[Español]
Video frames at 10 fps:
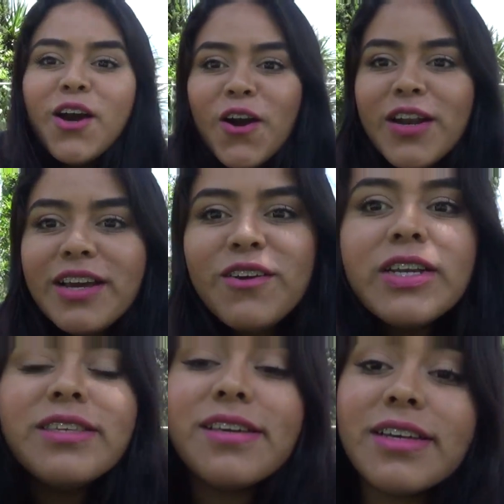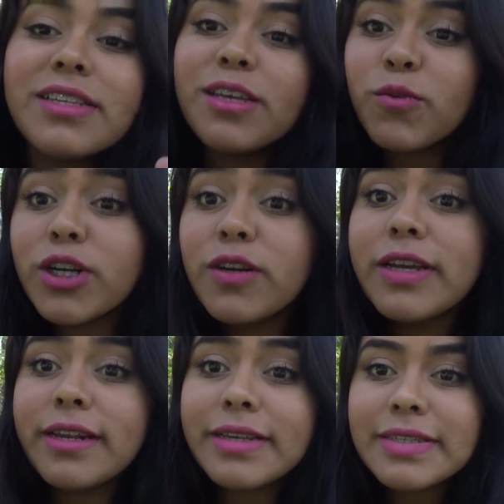Hola, hola chicas y bueno,
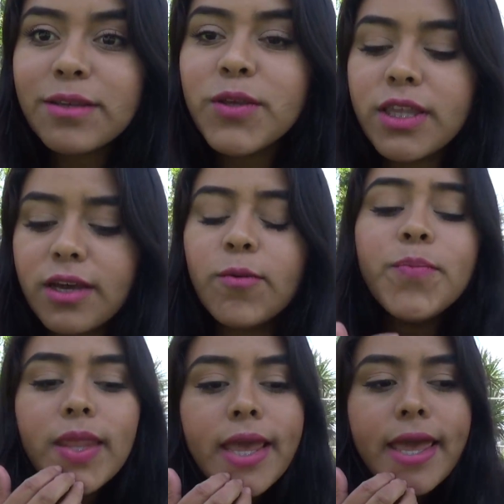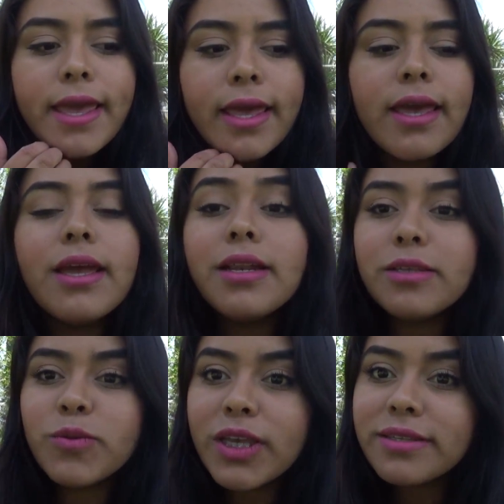en este video eh,
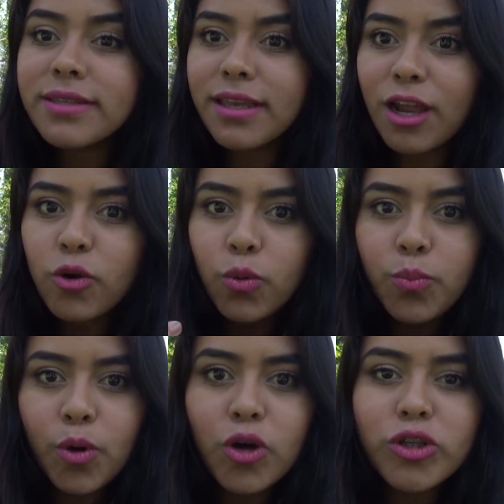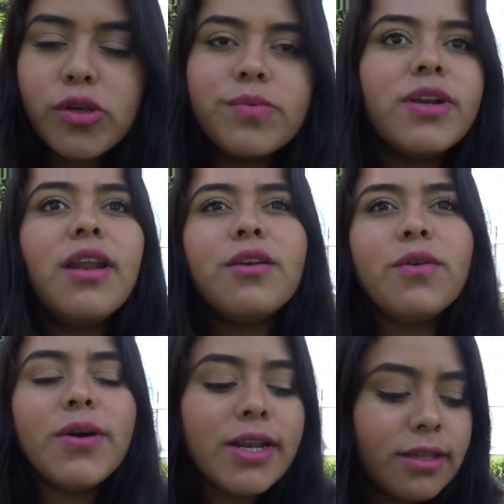les voy a enseñar un poco sobre la
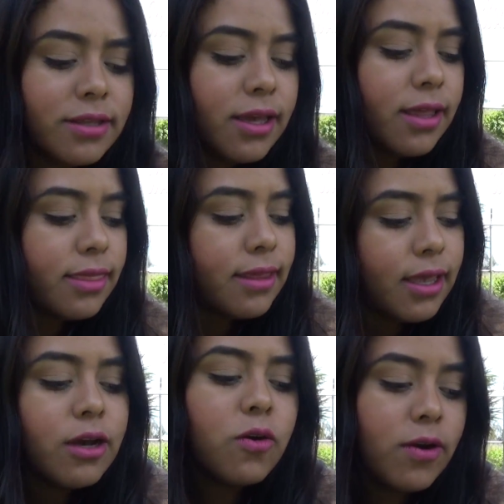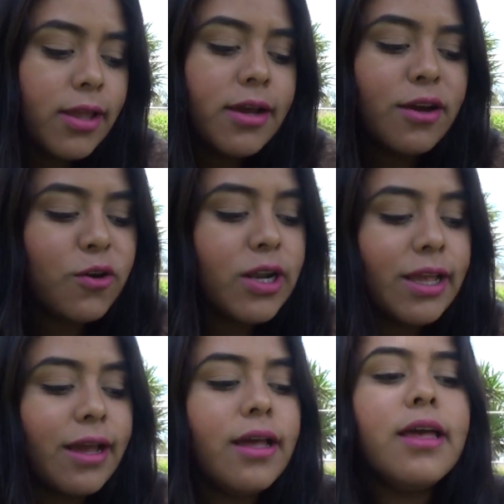nueva línea de Holika
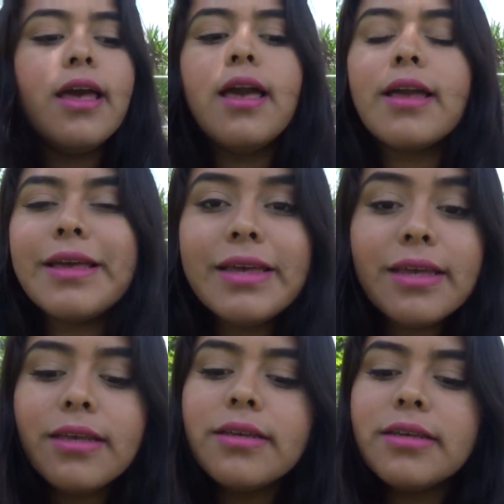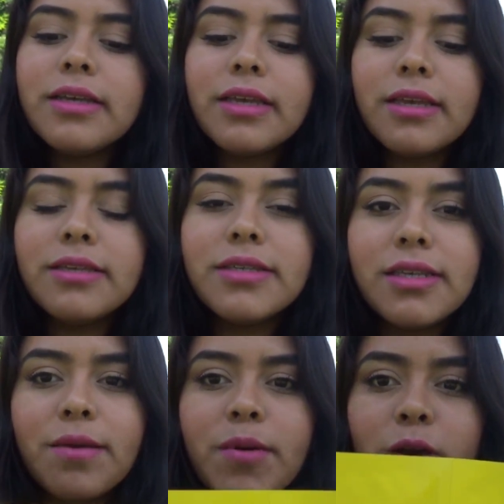Holika que eh,
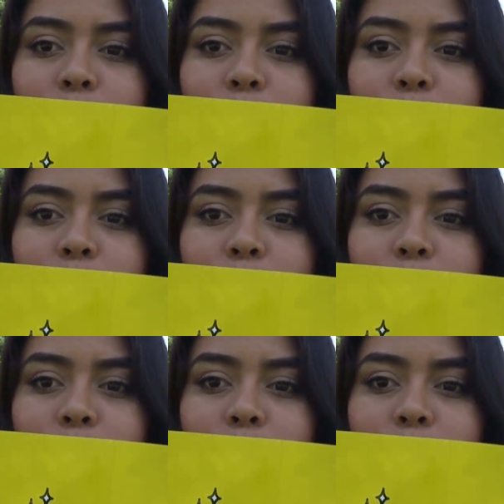se llama